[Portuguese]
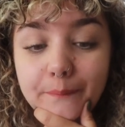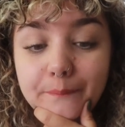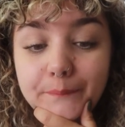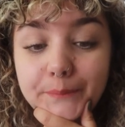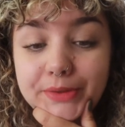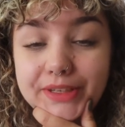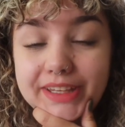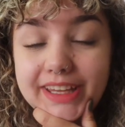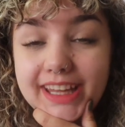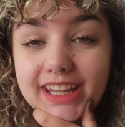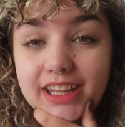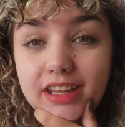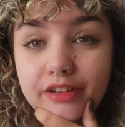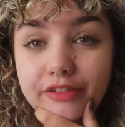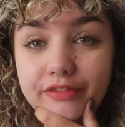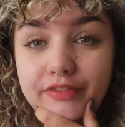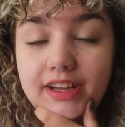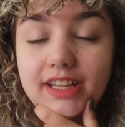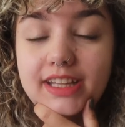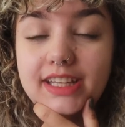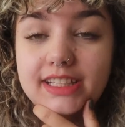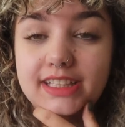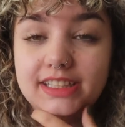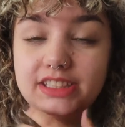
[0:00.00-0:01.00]
Porque ela
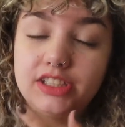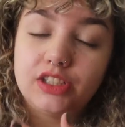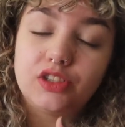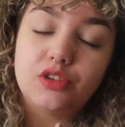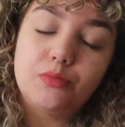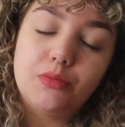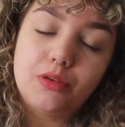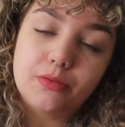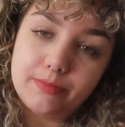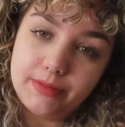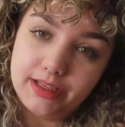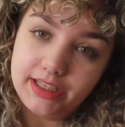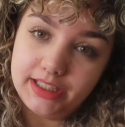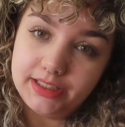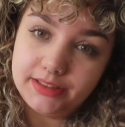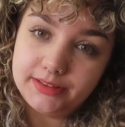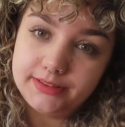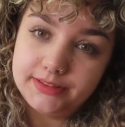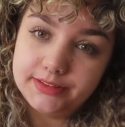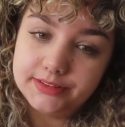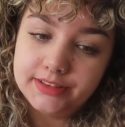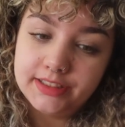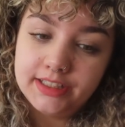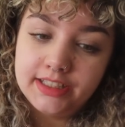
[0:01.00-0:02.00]
fala que chega um
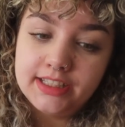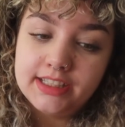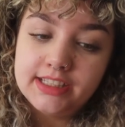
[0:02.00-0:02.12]
momento